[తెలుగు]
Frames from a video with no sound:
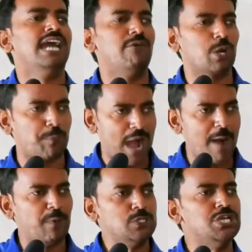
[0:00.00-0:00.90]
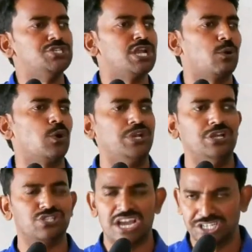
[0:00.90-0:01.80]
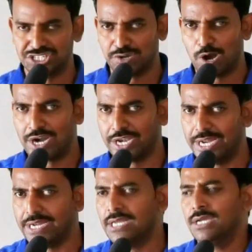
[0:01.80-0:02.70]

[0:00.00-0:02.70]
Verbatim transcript: ఎవడు పాపం చేసినా కూడా నేను సహించేవాడిని